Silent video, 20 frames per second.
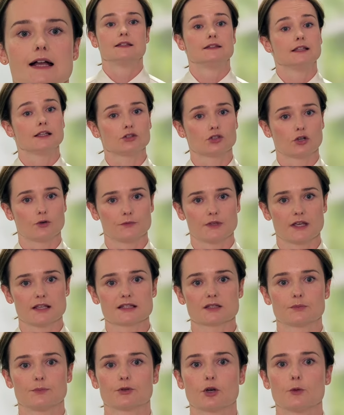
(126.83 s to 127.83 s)

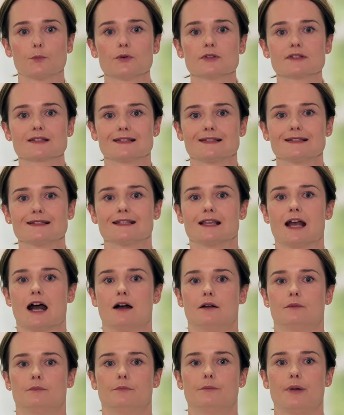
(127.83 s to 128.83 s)
Natomiast
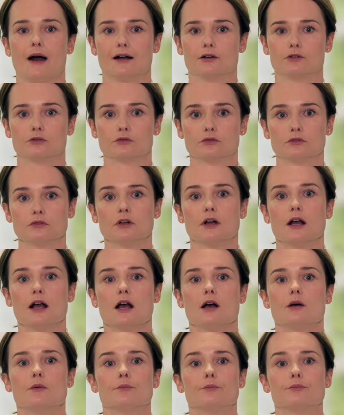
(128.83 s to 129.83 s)
propozycja banku
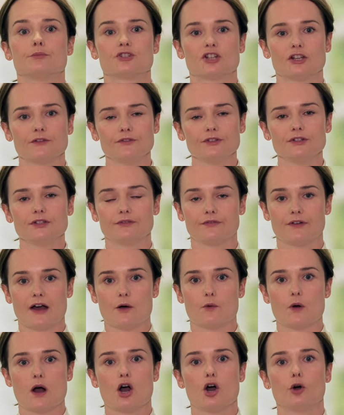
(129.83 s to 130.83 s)

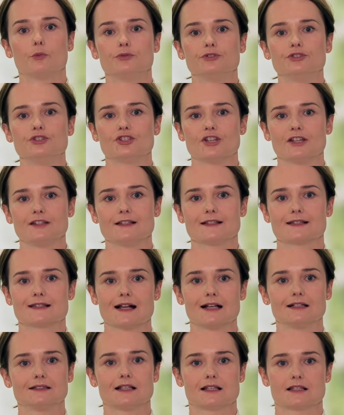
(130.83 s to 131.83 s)
przewidywała obniżenie
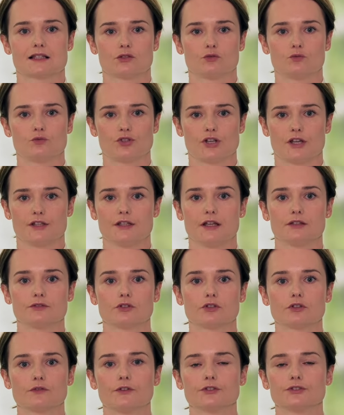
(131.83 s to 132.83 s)
salda zadłużenia
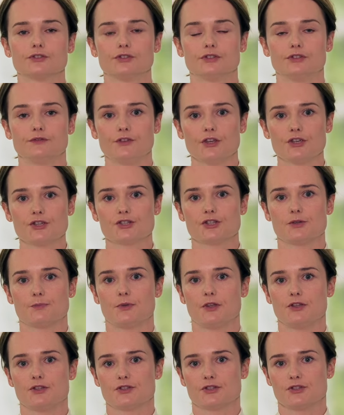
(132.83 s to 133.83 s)
do kwoty
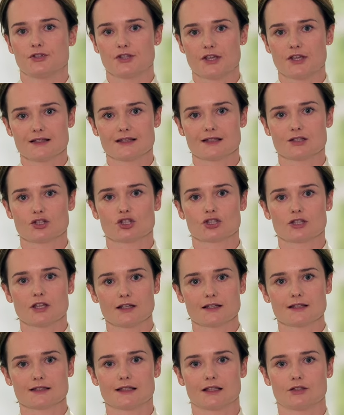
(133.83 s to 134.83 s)
205
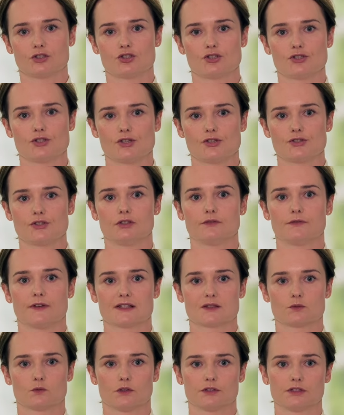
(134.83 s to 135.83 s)
432
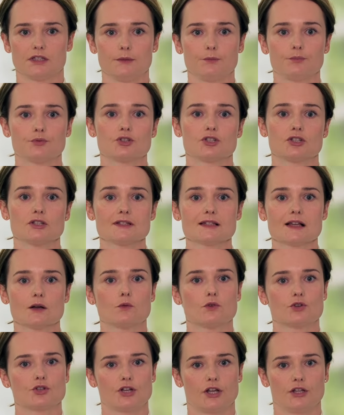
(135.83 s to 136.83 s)
zł przy
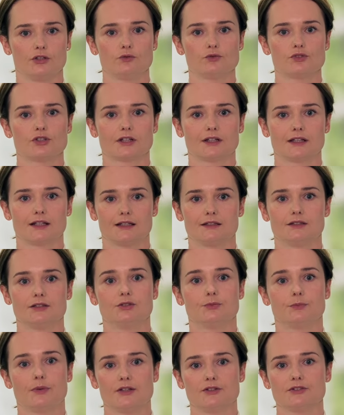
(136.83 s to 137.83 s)
założeniu, że
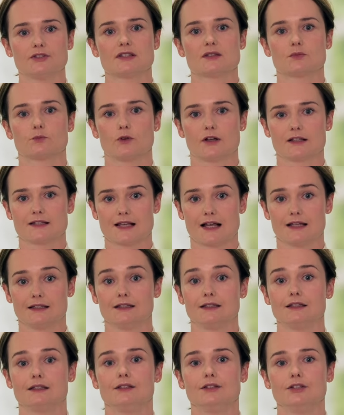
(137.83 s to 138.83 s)
kredyt będzie
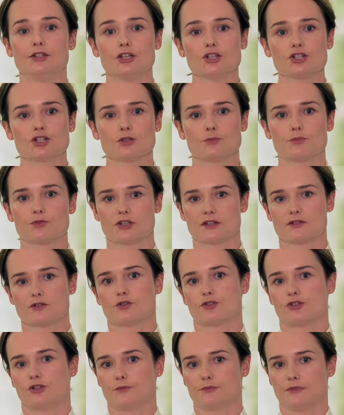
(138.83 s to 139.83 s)
spłacany jeszcze przez
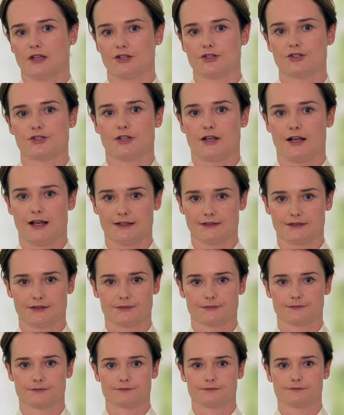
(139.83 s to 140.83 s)
18
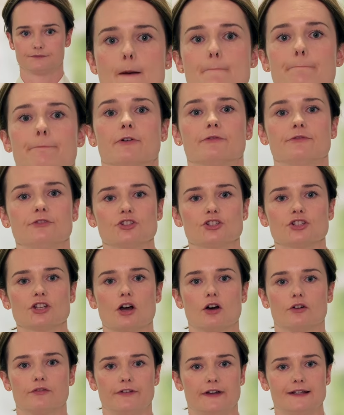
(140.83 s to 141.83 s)
lat.
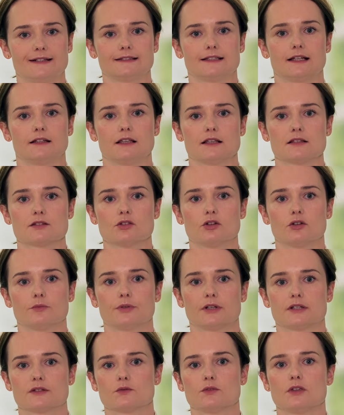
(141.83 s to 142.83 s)
Powyższa oferta jasno
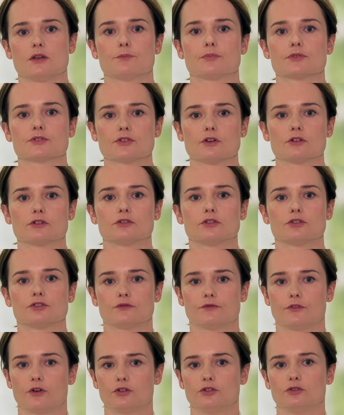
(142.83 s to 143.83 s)
obrazuje
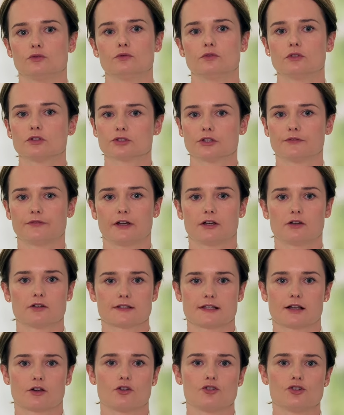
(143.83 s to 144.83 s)
pozorność woli ugodowego
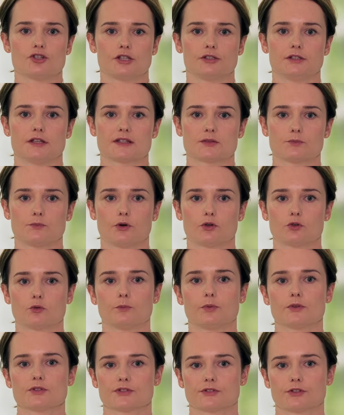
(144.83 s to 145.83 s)
zakończenia sporu
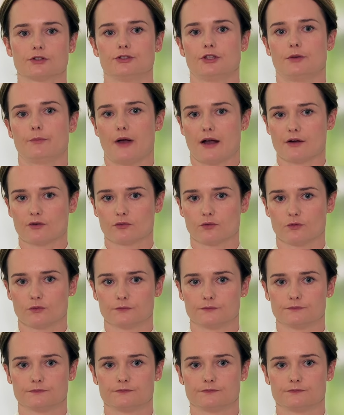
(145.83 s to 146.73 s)
po stronie banku.